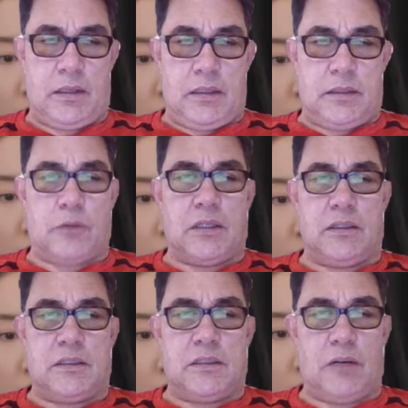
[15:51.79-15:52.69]
"Tiểu thư
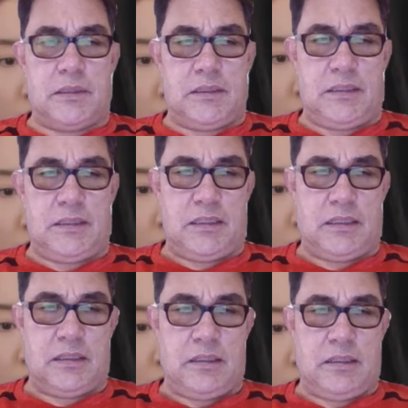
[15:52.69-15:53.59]
khóc đi,
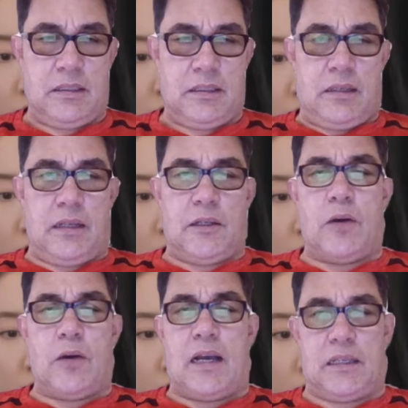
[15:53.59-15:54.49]
Lời nói của
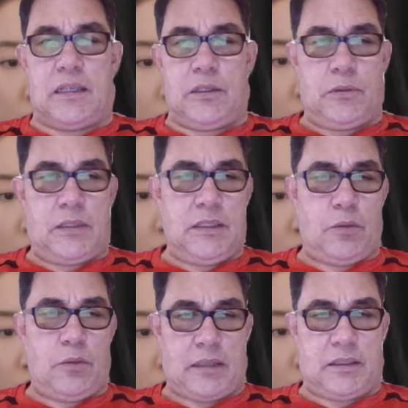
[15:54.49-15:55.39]
A Kiều khiến cho
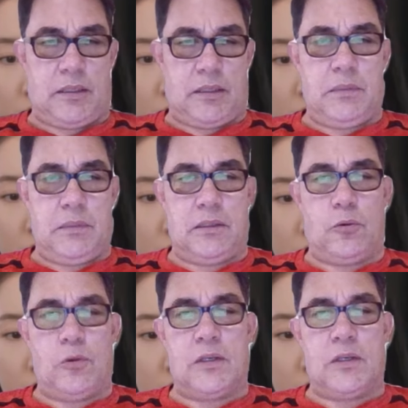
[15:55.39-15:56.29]
mặt nhiễm hương uất
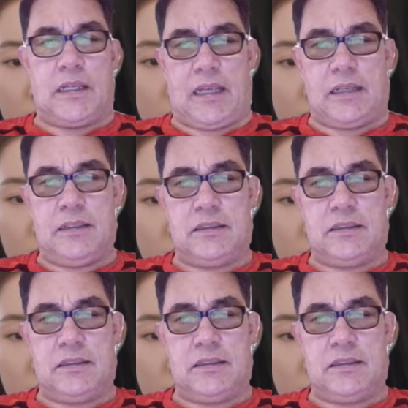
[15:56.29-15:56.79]
nghẹn hơn.